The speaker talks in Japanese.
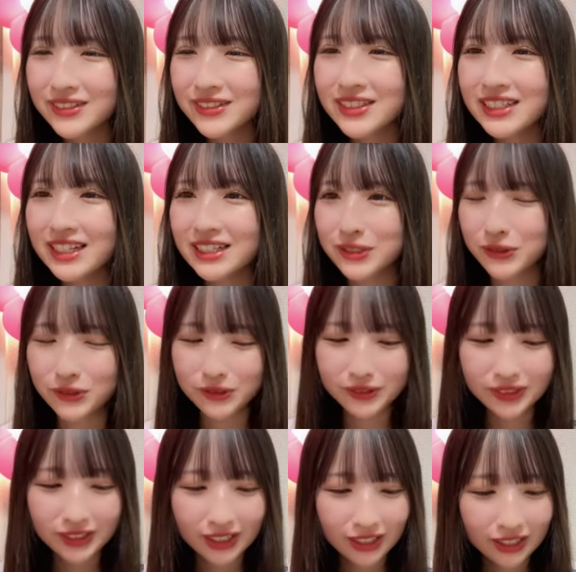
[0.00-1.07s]
上手で
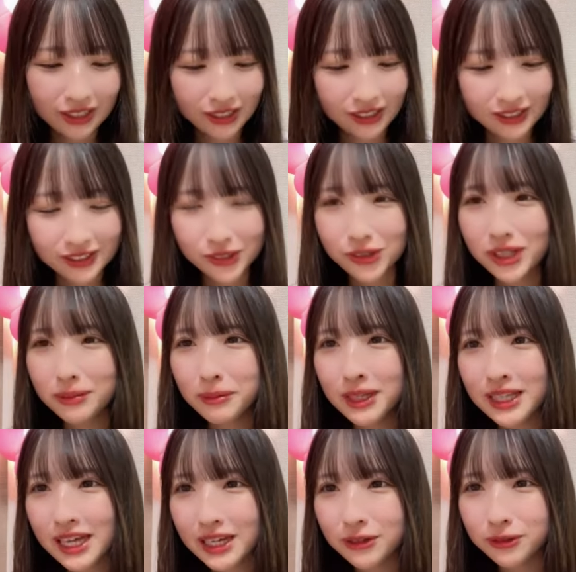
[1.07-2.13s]
しょ雪見
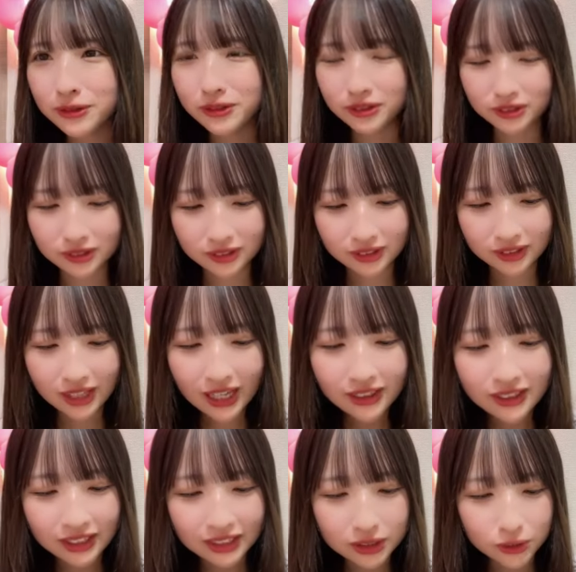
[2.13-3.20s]
大福な
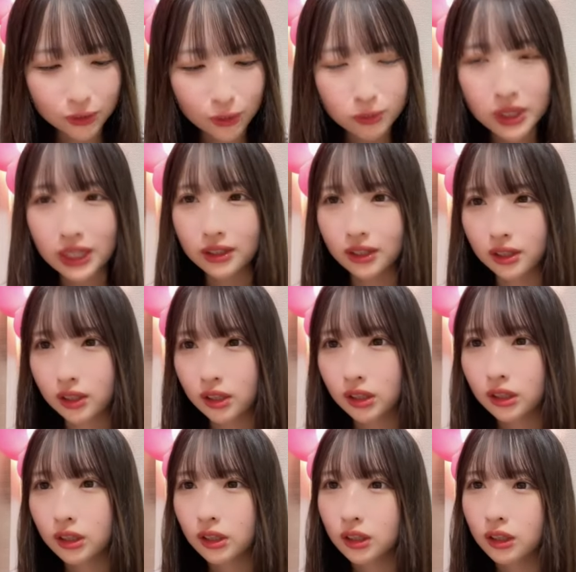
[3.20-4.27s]
んでそう見えた
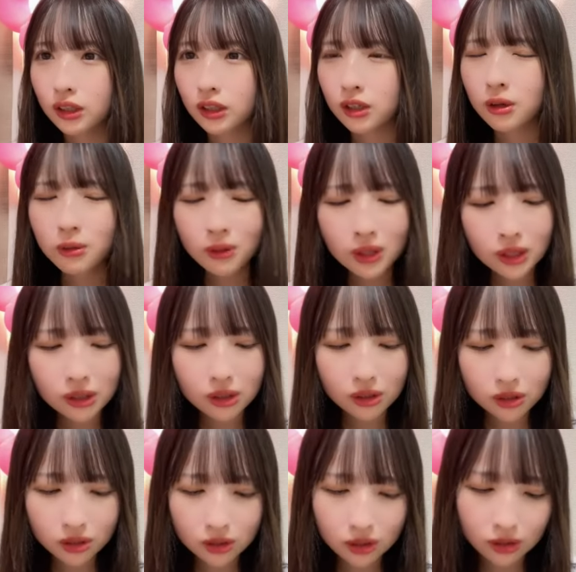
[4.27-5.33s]
可愛
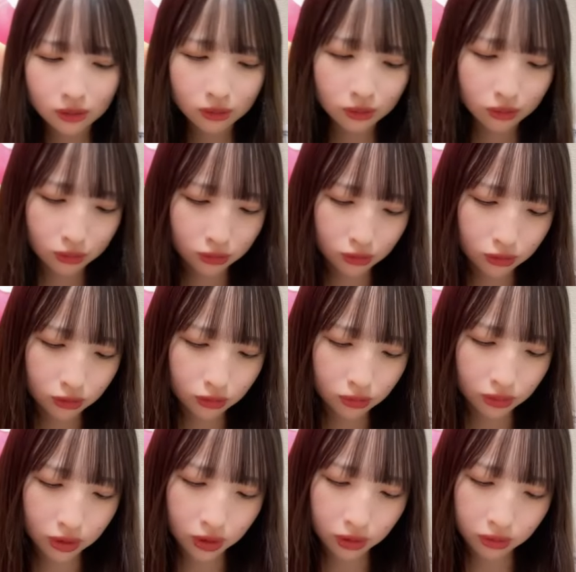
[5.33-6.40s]
かったの本当
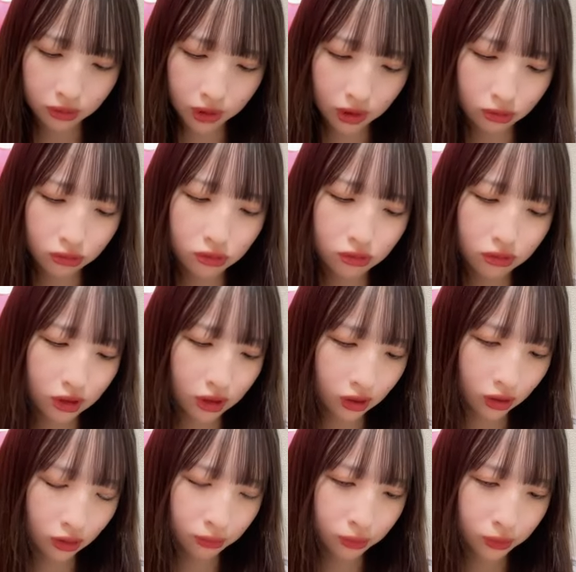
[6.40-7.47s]
に可愛く
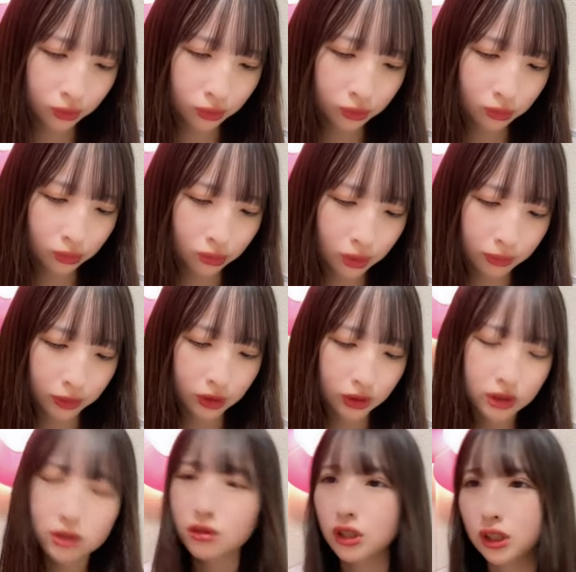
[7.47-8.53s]
てもう本当にま
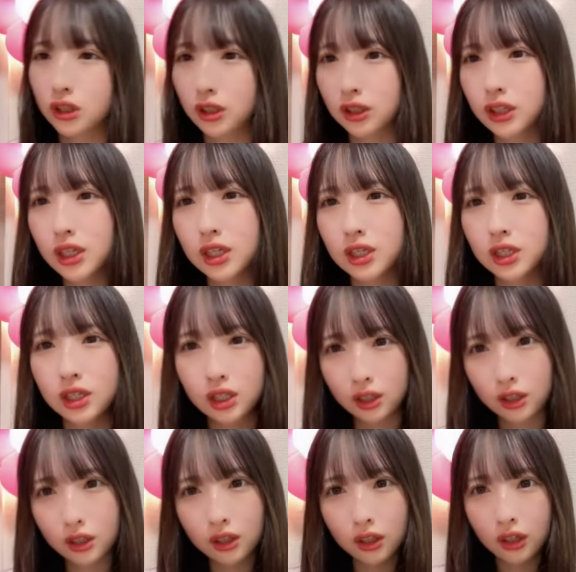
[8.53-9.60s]
た作りたいケーキ
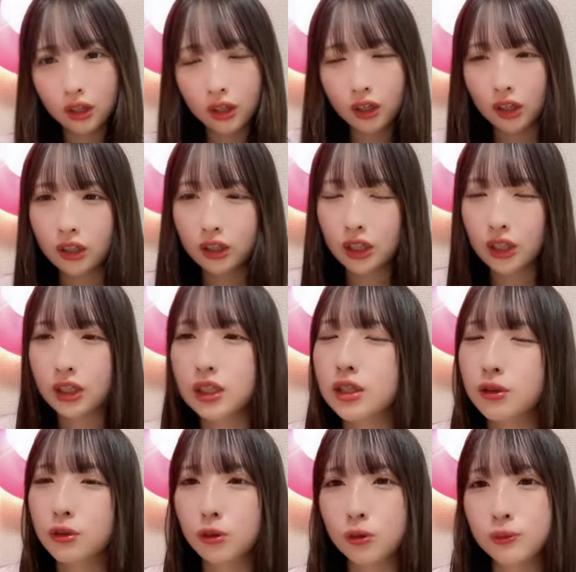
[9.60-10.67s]

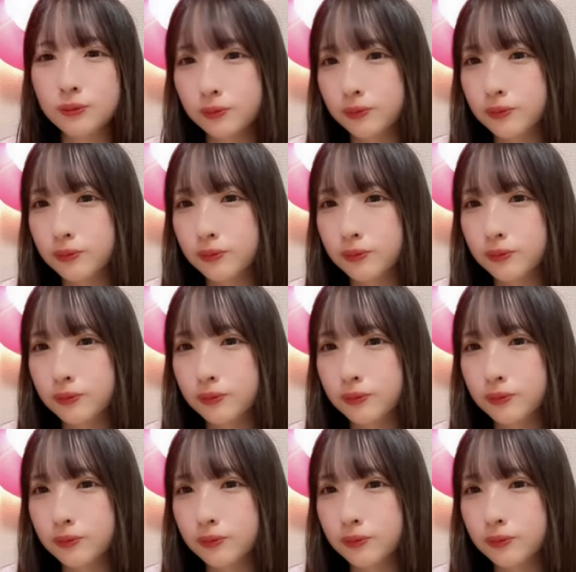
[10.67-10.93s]
ケーキを